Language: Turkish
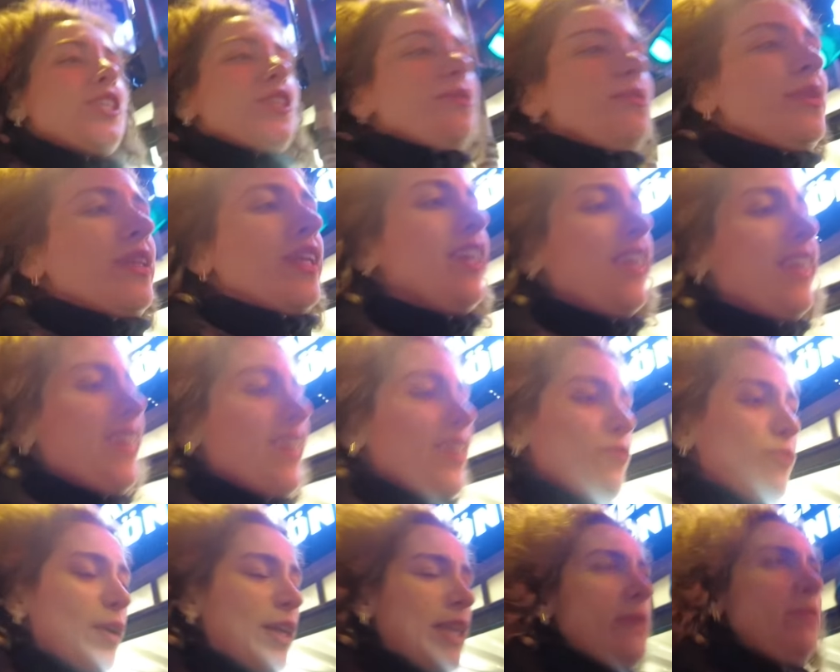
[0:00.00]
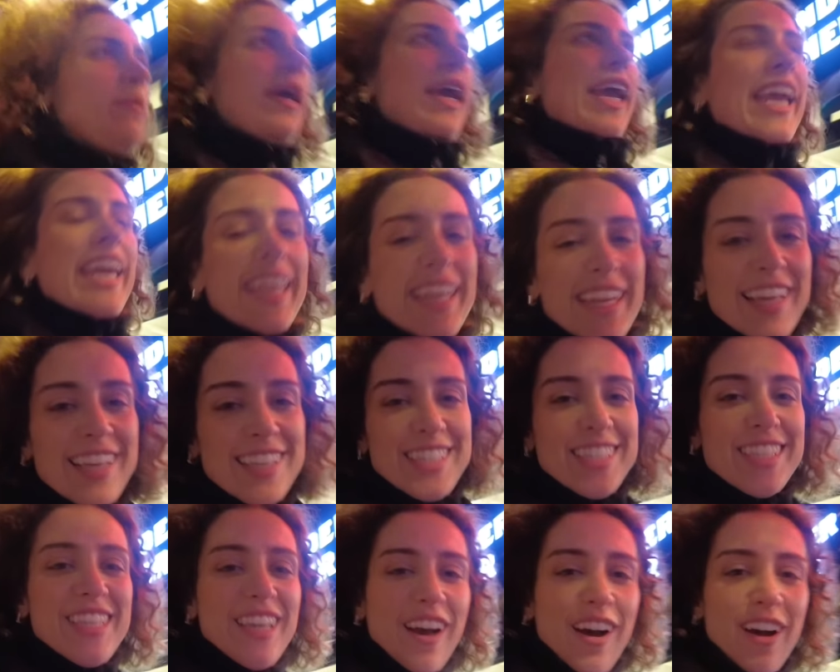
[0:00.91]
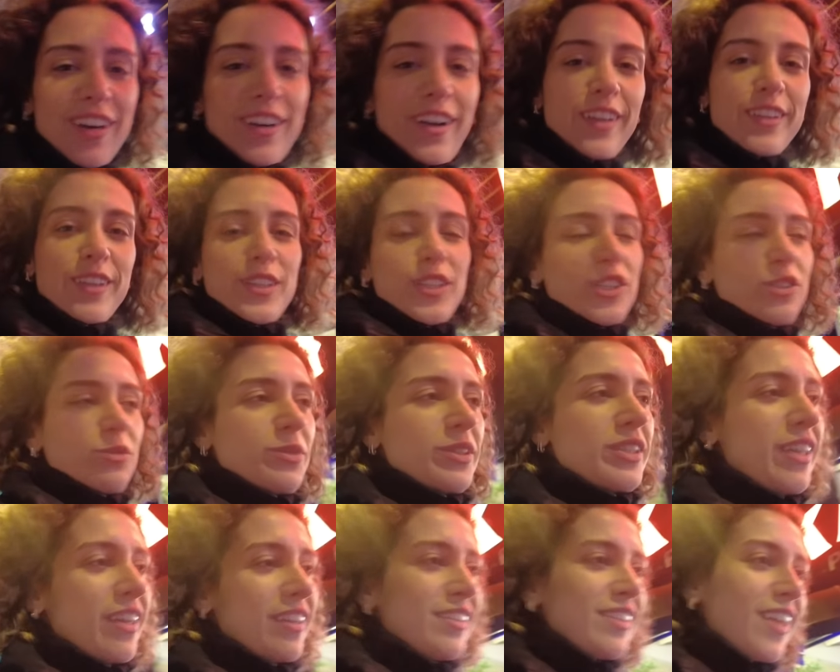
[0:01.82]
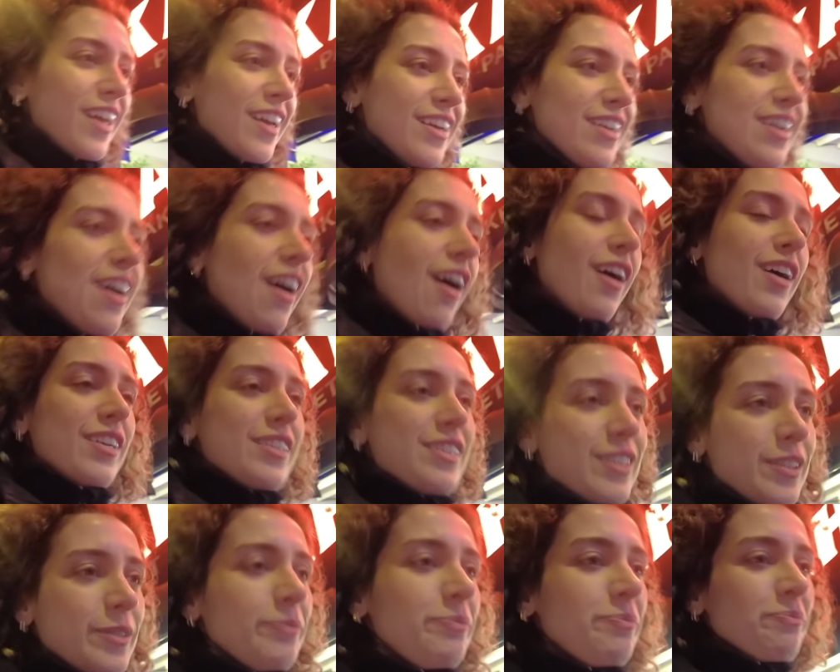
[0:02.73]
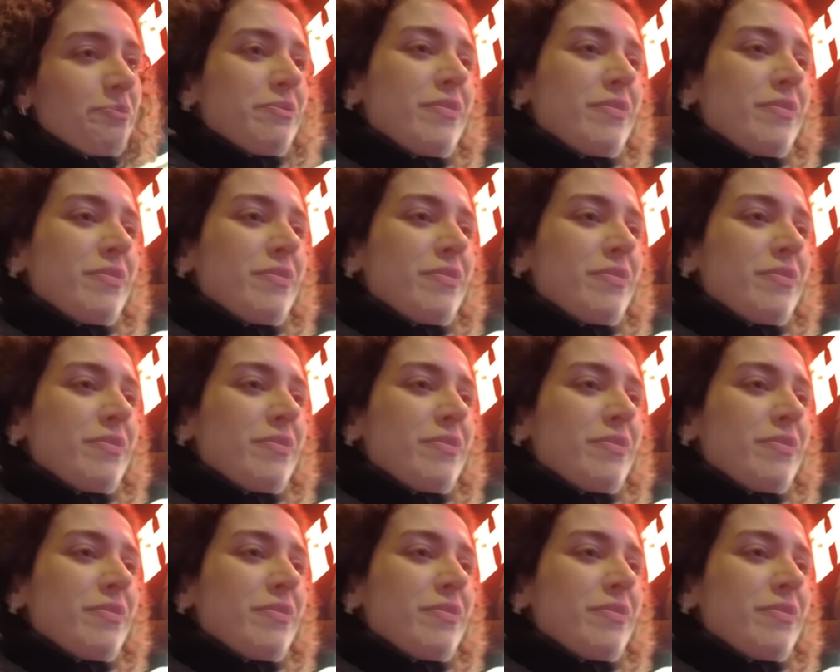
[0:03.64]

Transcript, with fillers: Şimdi benim en eski arkadaşımın yanından kalktım.